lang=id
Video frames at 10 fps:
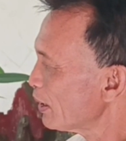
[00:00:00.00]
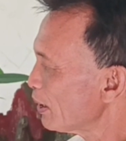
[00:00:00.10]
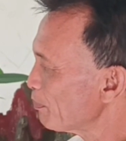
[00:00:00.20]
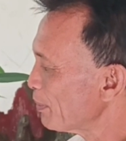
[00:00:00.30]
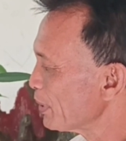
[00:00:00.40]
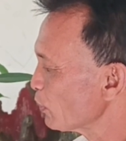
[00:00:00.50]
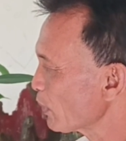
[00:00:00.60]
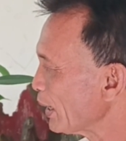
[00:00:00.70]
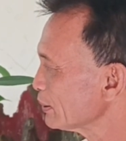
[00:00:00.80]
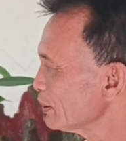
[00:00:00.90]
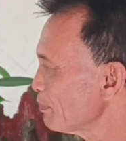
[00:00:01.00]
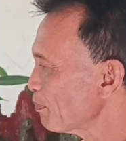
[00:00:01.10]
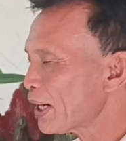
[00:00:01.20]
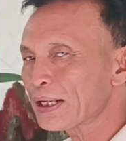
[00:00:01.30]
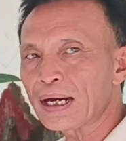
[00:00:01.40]
uh, pembentukan
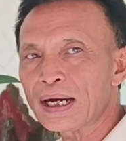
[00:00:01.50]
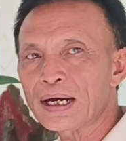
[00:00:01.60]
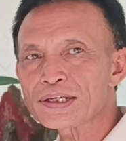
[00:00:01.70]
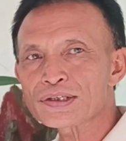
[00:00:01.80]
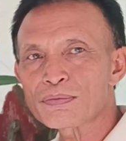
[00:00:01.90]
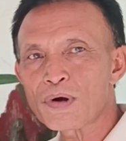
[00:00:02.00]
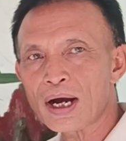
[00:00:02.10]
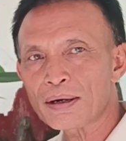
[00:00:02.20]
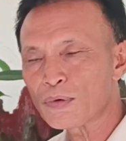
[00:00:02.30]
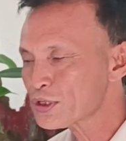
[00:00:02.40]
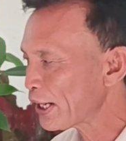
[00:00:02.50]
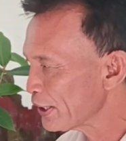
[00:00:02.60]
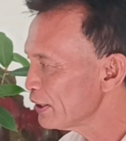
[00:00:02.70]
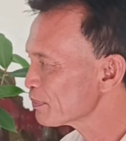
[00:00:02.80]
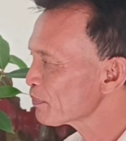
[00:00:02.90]
pada sebuah
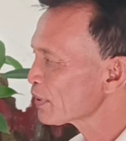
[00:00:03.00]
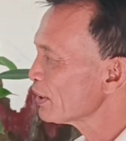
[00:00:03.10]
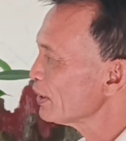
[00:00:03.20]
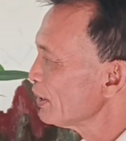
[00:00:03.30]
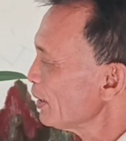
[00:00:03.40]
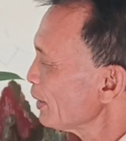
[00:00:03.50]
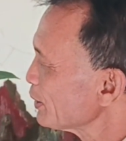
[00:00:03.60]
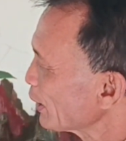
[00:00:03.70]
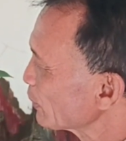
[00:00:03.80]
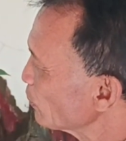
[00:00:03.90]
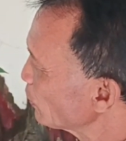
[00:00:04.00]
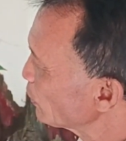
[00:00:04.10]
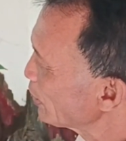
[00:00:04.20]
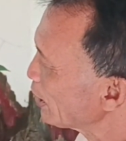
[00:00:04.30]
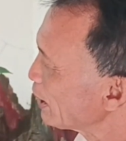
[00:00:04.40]
bonsai,
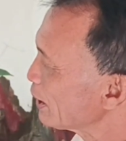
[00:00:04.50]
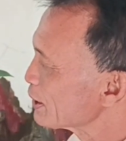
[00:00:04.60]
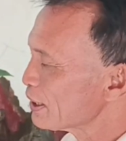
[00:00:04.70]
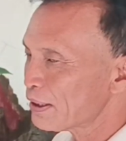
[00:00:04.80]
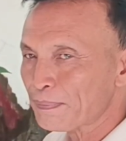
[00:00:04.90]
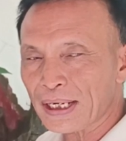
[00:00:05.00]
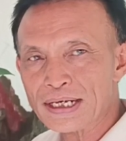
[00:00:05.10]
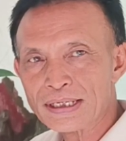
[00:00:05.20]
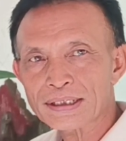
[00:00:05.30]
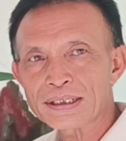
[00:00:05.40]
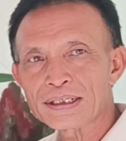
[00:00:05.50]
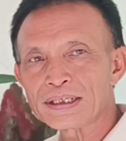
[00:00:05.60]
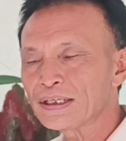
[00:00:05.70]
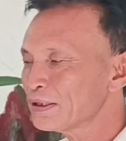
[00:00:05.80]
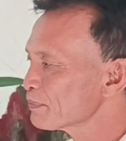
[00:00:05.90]
yaitu uh, pada saat
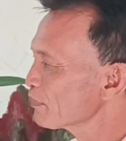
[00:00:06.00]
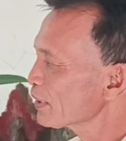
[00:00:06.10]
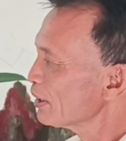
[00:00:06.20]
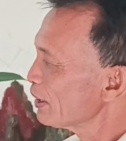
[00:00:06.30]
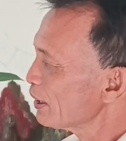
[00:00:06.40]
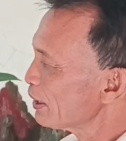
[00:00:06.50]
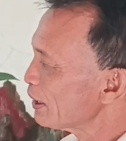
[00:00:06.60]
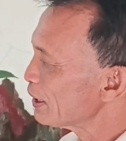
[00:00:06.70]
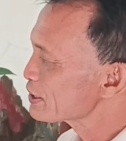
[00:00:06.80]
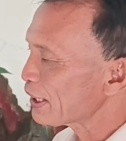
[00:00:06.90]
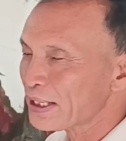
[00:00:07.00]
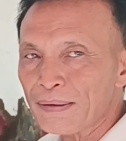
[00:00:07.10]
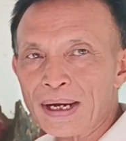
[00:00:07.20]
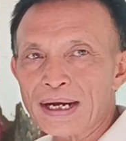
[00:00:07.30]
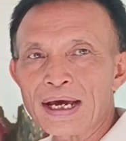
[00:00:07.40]
ini uh,
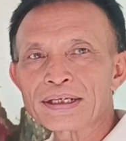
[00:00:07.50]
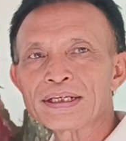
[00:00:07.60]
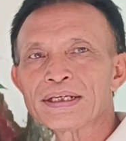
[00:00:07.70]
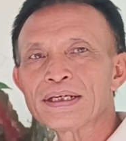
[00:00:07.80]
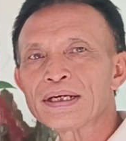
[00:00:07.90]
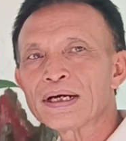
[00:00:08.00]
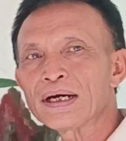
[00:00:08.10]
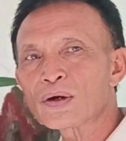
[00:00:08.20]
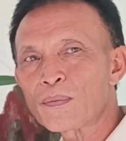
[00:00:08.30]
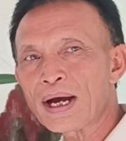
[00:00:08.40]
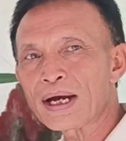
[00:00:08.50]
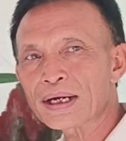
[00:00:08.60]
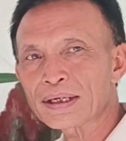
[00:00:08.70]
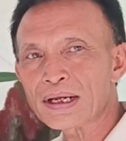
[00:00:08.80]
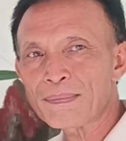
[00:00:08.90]
saya berada di uh, rumah
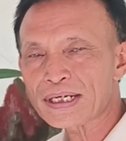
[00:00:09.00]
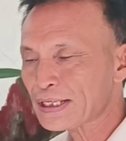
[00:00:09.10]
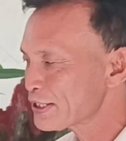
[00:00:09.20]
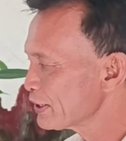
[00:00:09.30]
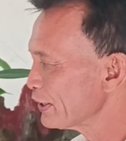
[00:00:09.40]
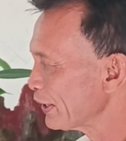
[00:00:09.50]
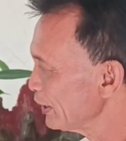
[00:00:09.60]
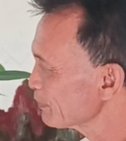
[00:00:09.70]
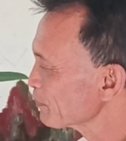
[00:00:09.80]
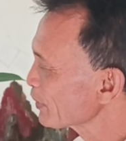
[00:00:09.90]
kediaman saya sendiri,